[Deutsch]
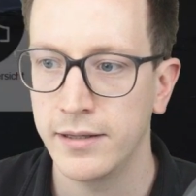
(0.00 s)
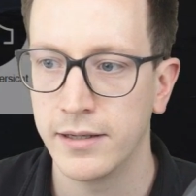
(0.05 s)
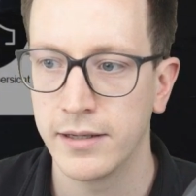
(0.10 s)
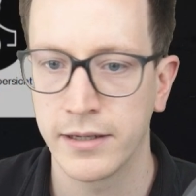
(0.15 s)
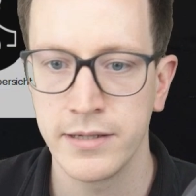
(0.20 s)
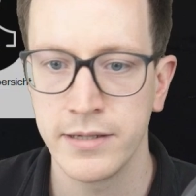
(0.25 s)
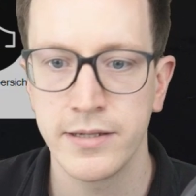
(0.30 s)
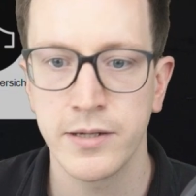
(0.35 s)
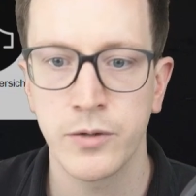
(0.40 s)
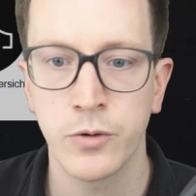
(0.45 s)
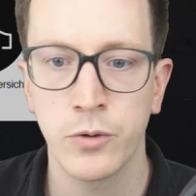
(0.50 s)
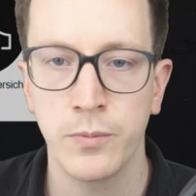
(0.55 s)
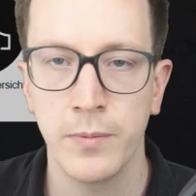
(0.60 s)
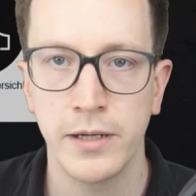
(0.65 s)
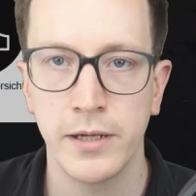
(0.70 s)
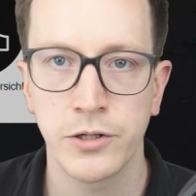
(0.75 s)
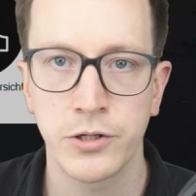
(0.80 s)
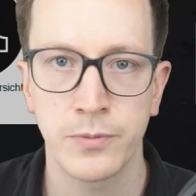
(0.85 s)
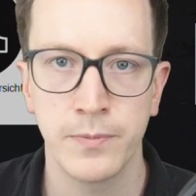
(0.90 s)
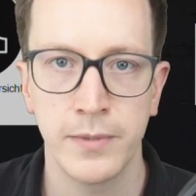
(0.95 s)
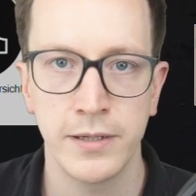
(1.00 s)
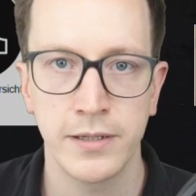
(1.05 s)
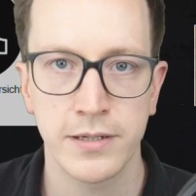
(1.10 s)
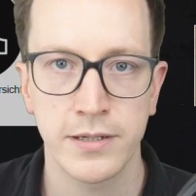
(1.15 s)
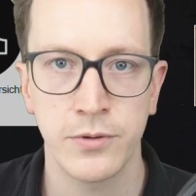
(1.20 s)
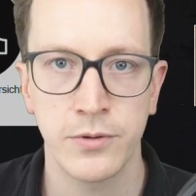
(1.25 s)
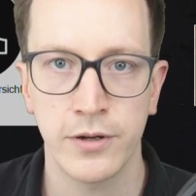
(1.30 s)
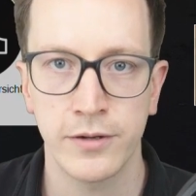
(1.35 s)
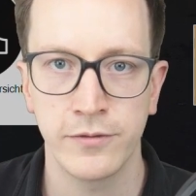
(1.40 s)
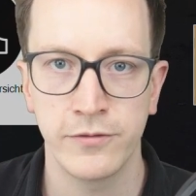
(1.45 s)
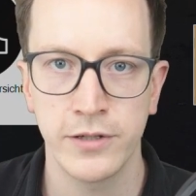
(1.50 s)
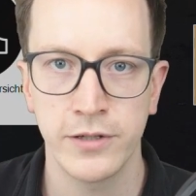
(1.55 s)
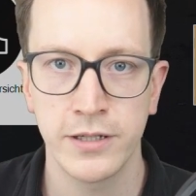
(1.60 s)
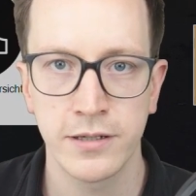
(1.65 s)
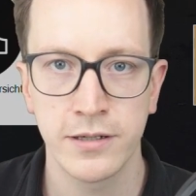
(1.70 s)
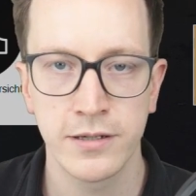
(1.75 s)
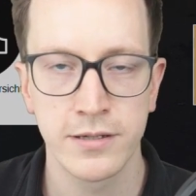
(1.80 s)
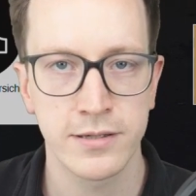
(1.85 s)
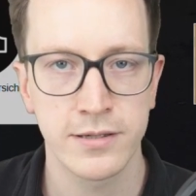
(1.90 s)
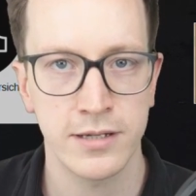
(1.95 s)
Risikomanagement ist noch ein
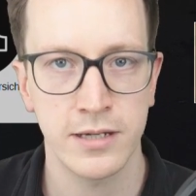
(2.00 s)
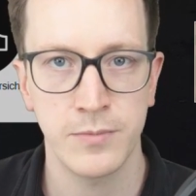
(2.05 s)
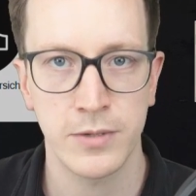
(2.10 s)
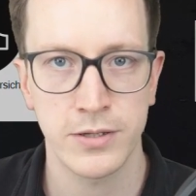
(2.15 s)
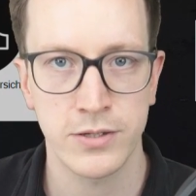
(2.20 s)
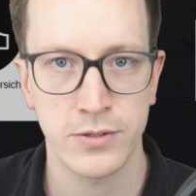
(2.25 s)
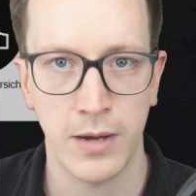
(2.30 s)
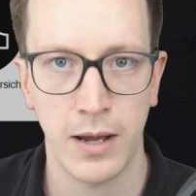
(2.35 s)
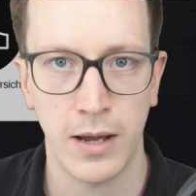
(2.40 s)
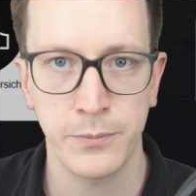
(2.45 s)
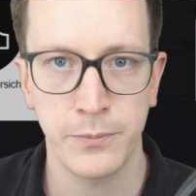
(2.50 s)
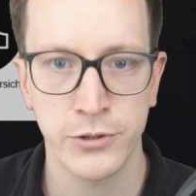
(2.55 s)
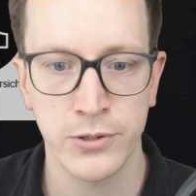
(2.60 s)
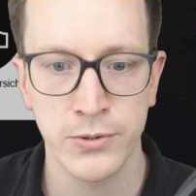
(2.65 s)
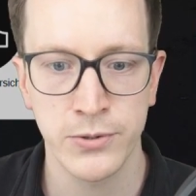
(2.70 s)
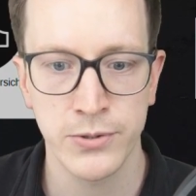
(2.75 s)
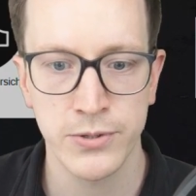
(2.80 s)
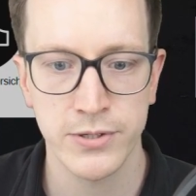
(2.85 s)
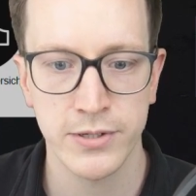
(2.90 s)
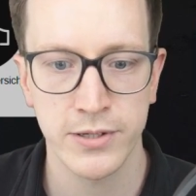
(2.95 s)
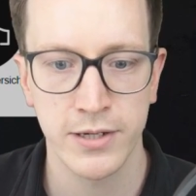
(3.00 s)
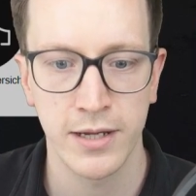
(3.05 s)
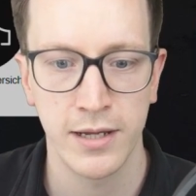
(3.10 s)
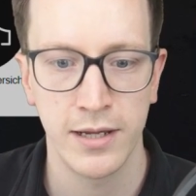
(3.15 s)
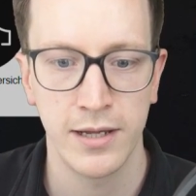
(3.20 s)
wichtiges Thema zum Abschluss.